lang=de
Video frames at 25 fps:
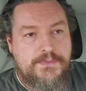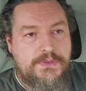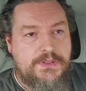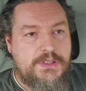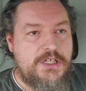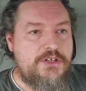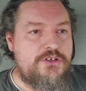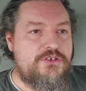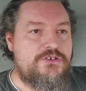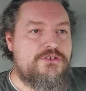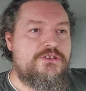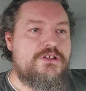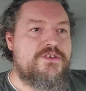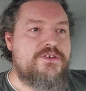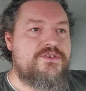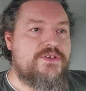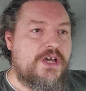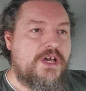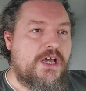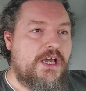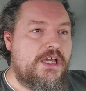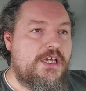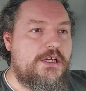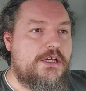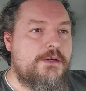Ich,
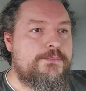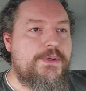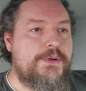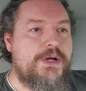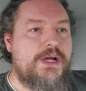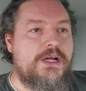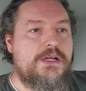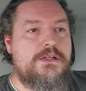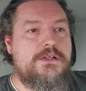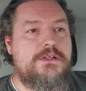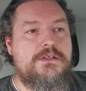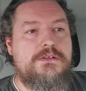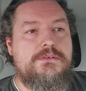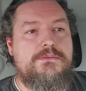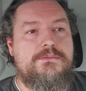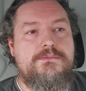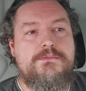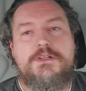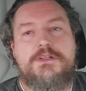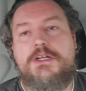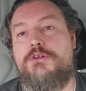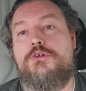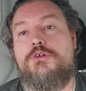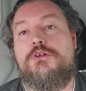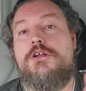das eingepackt,
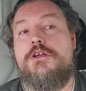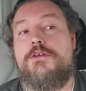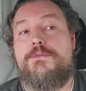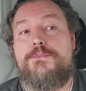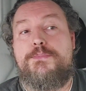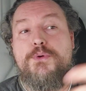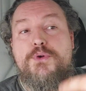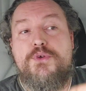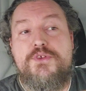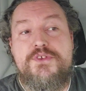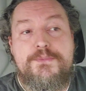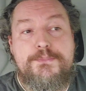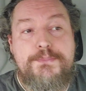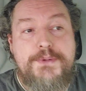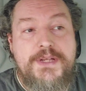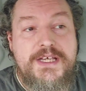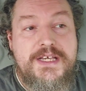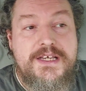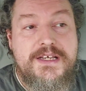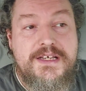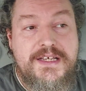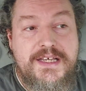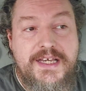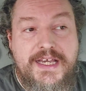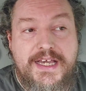natürlich böse
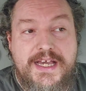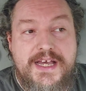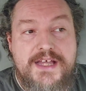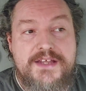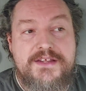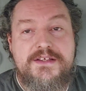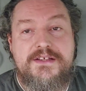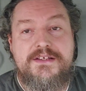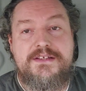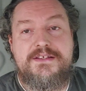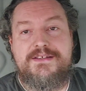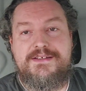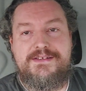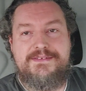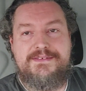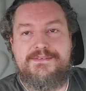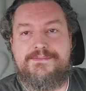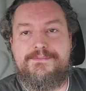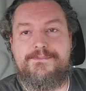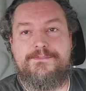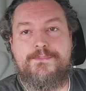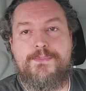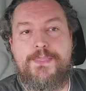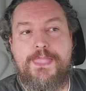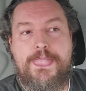Blicke geerntet,
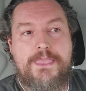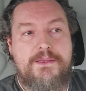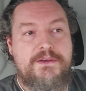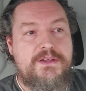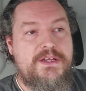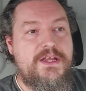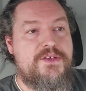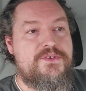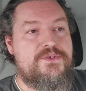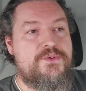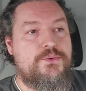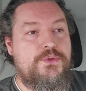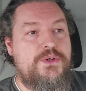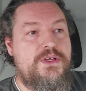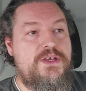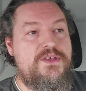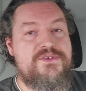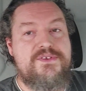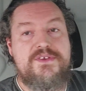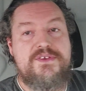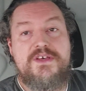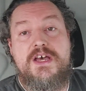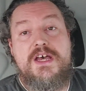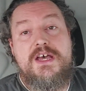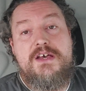wie das so
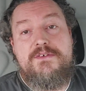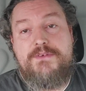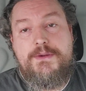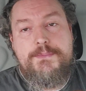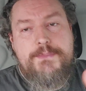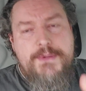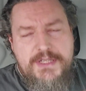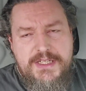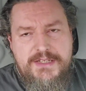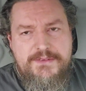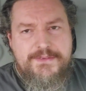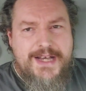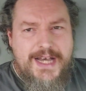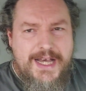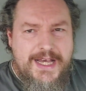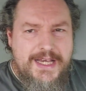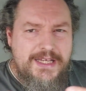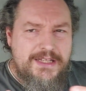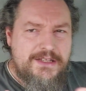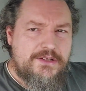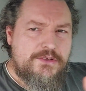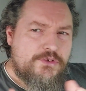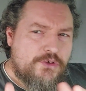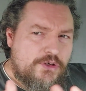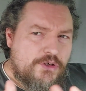ist. Wenn man die
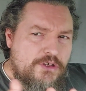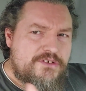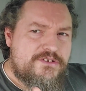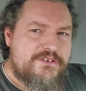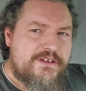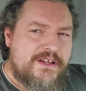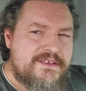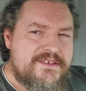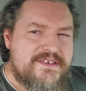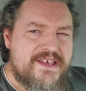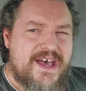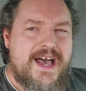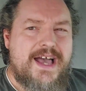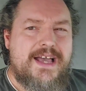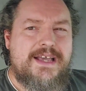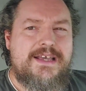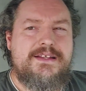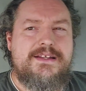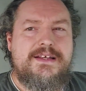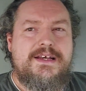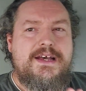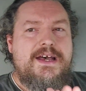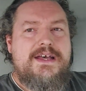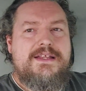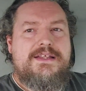Wahrheit in Deutschland
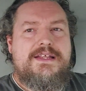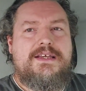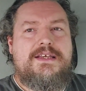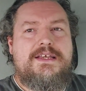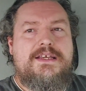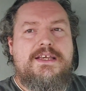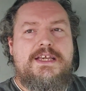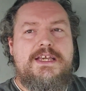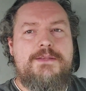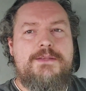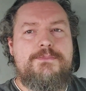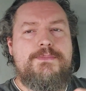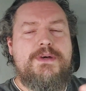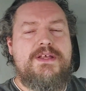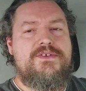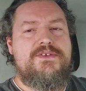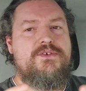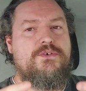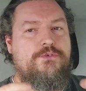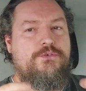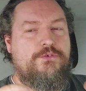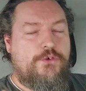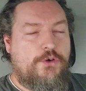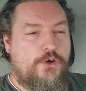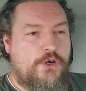sagt, dann kriegt man
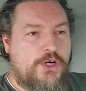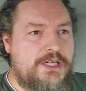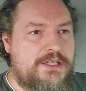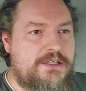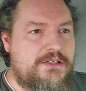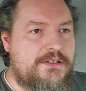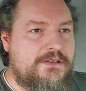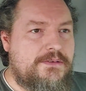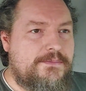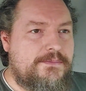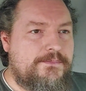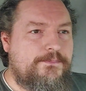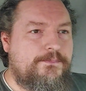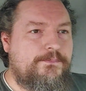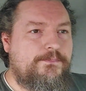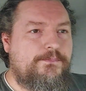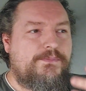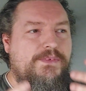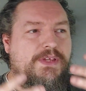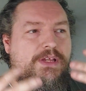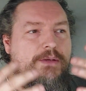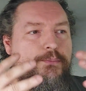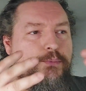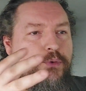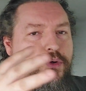sofort
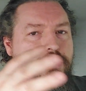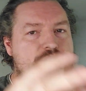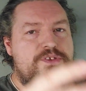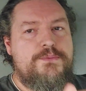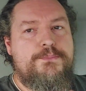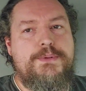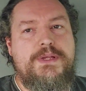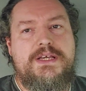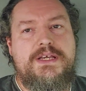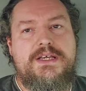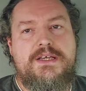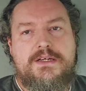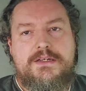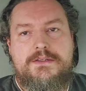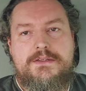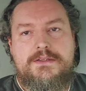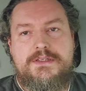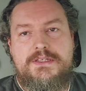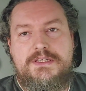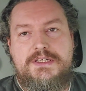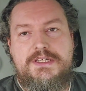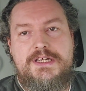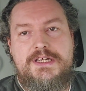böse Blicke.